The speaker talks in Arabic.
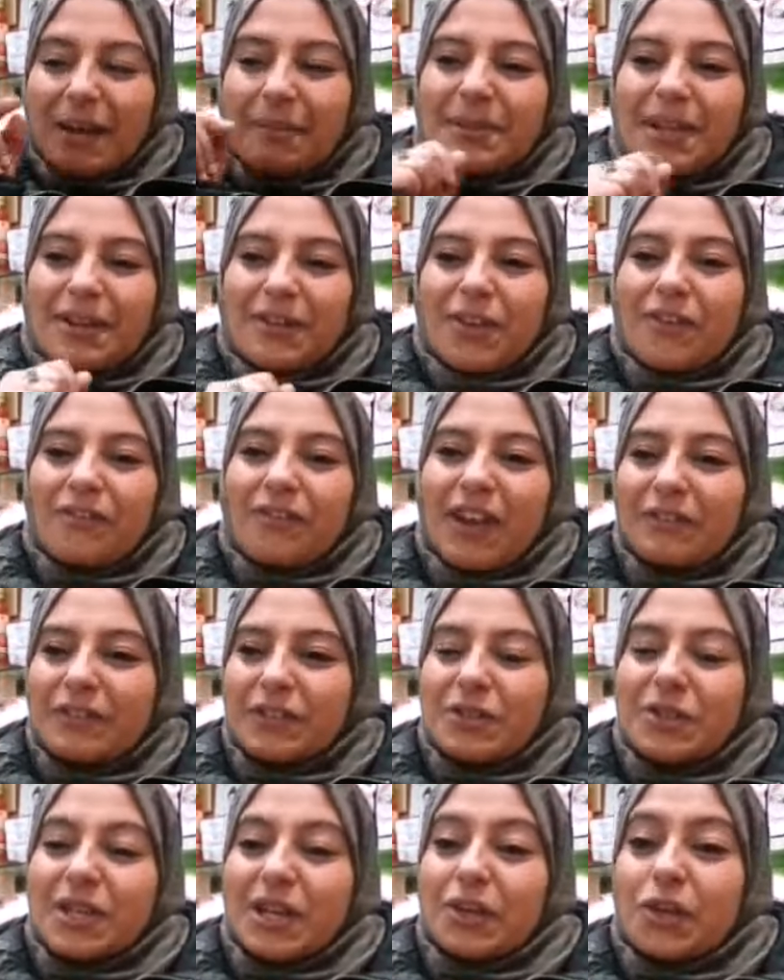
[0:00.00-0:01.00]
نبدا لكم في
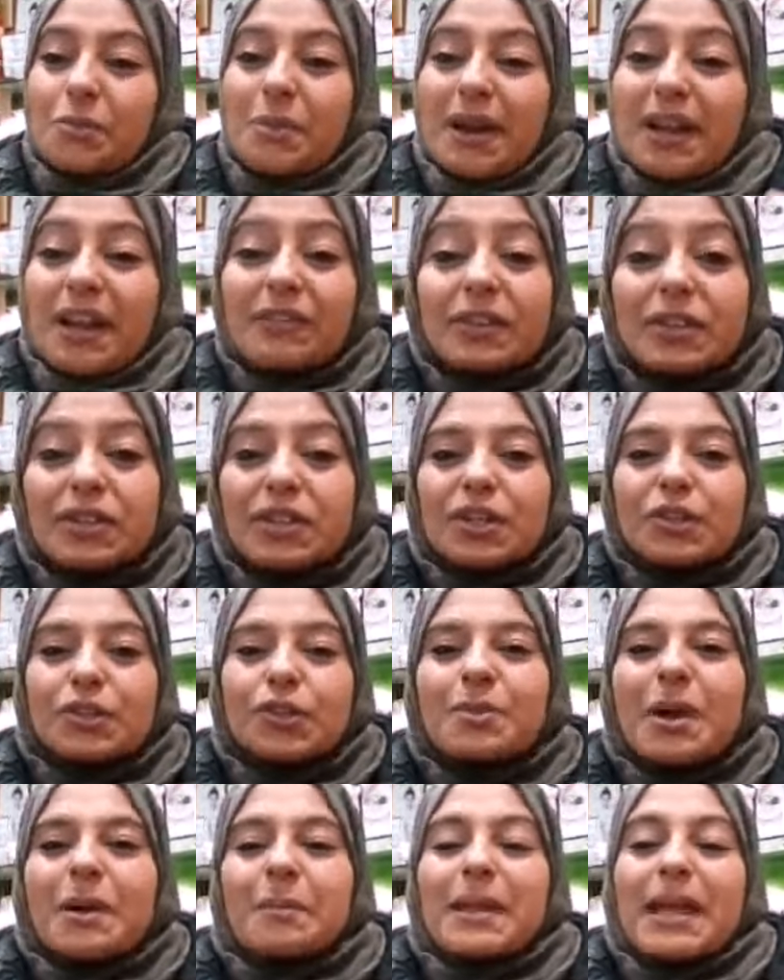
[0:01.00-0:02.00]
لافيديو ديال اليوم لا فيديو ديال
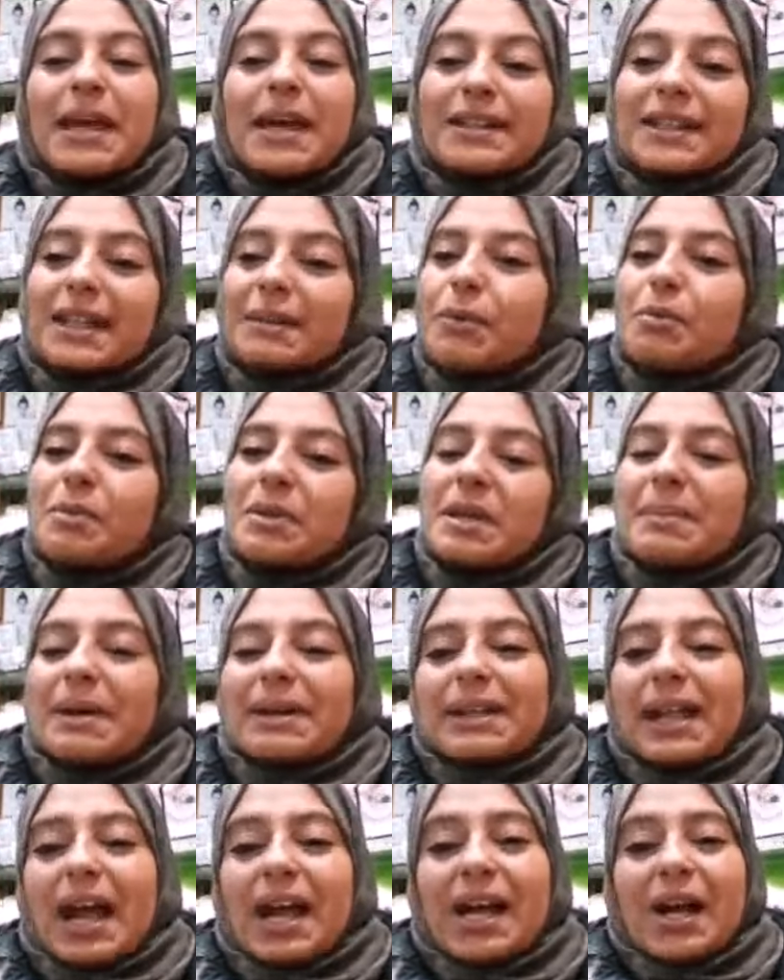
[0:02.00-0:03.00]
اليوم طلبوا مني
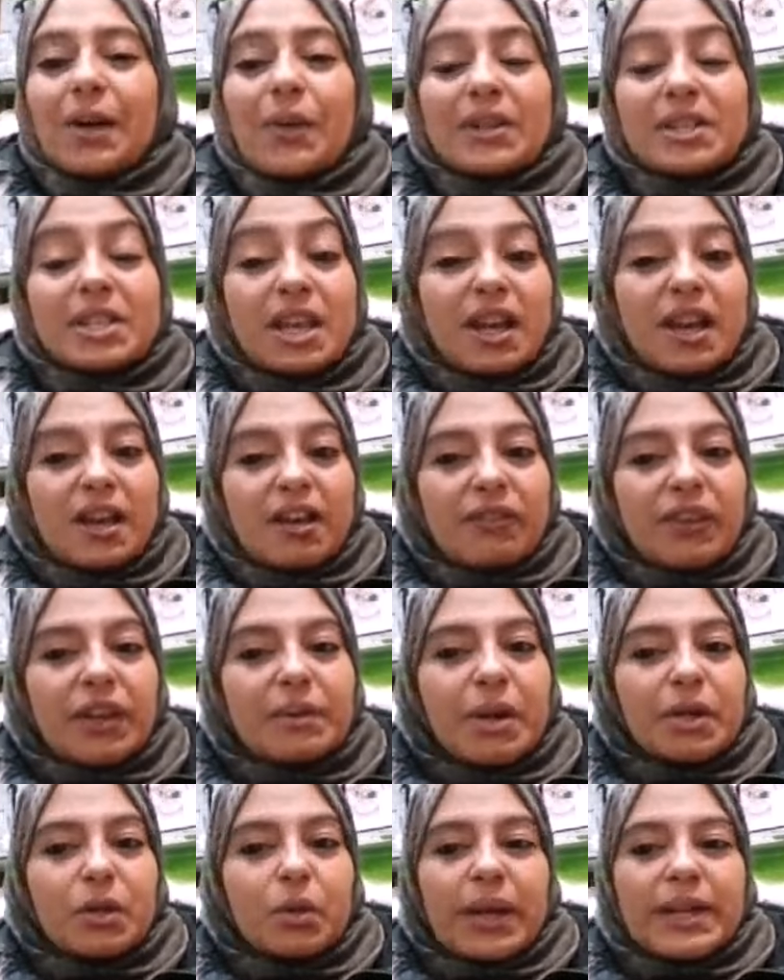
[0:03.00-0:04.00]
بعض الاخوات
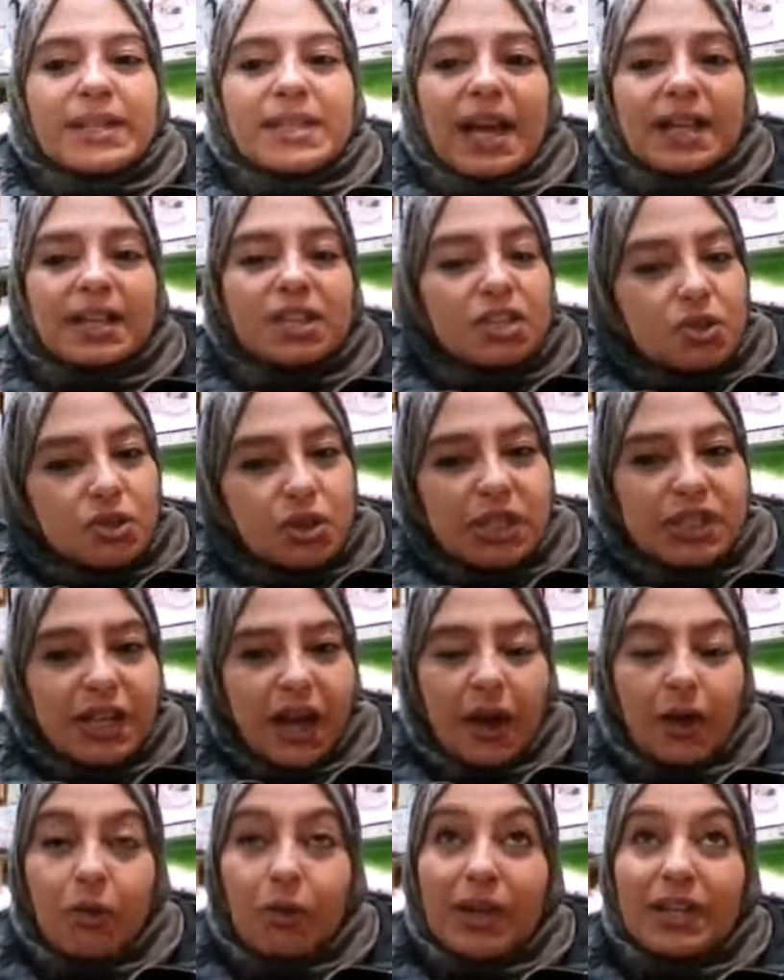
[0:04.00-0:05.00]
فريمون هاد الوقيته هادي شنو
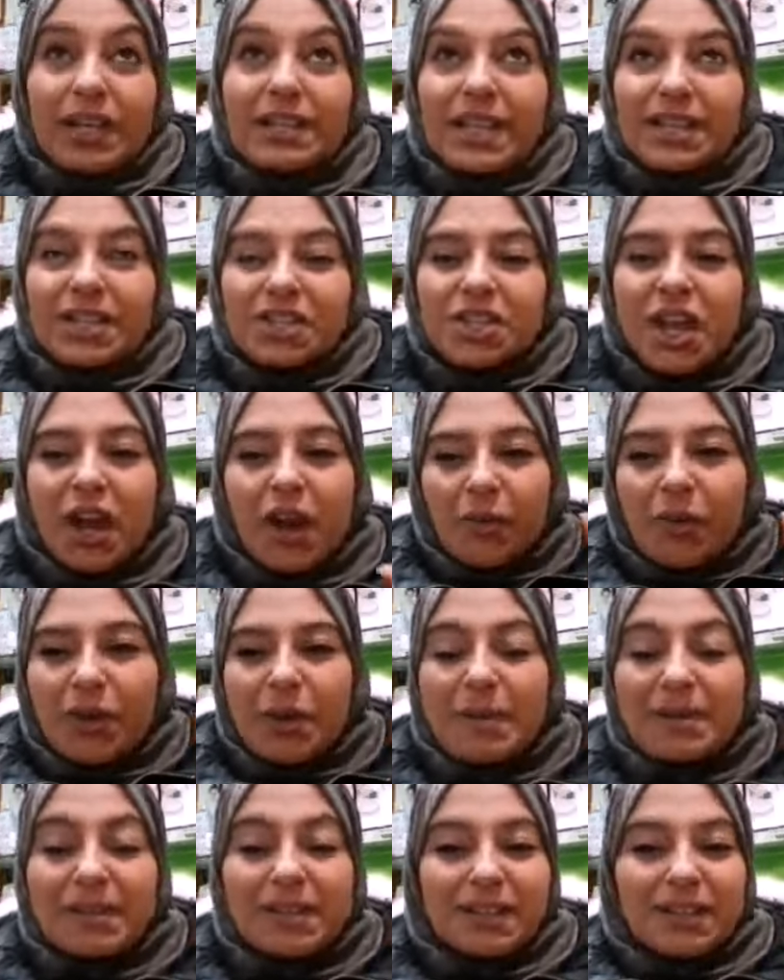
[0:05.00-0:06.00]
هي وكيله ديال الشتاء
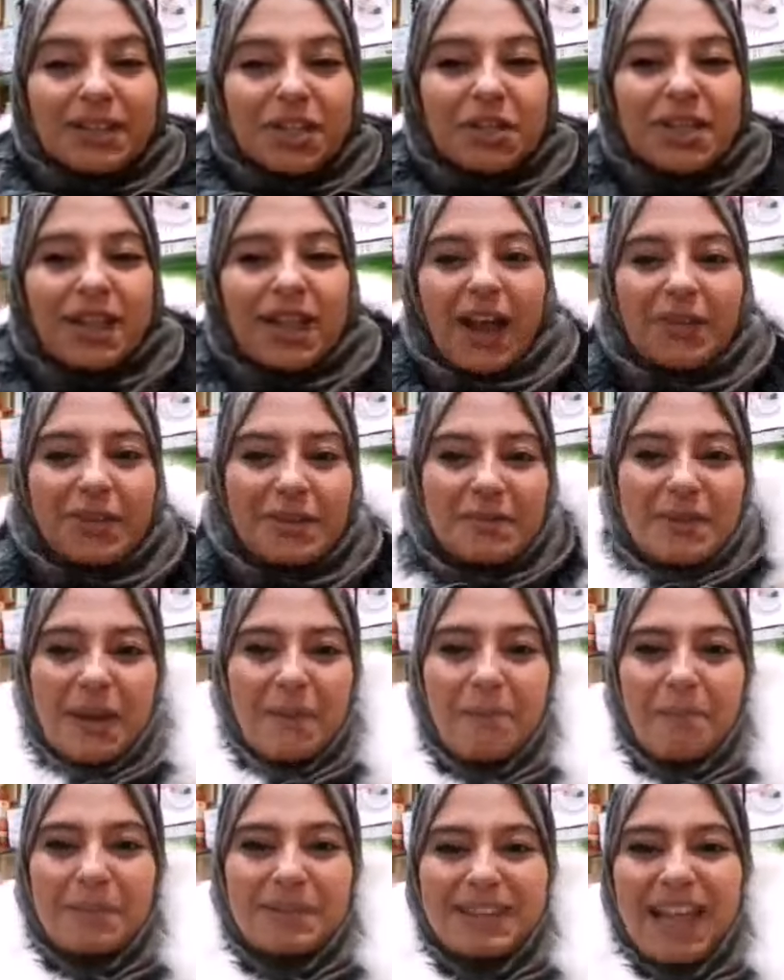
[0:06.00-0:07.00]
والبرد داكشي تلقاوني
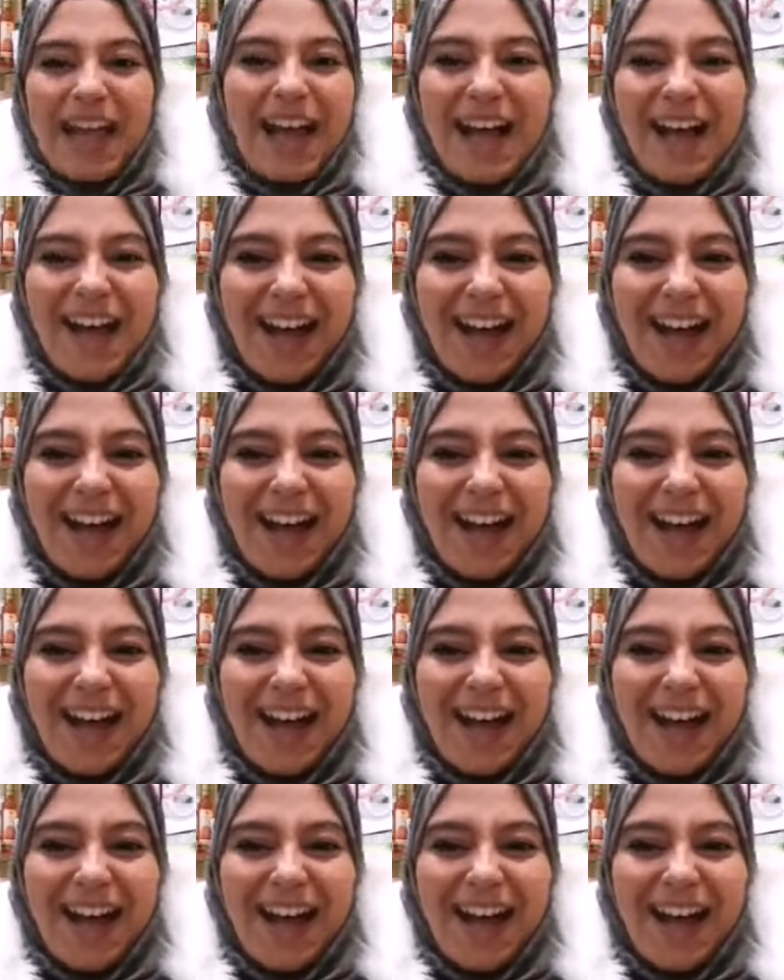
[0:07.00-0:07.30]
مكبطه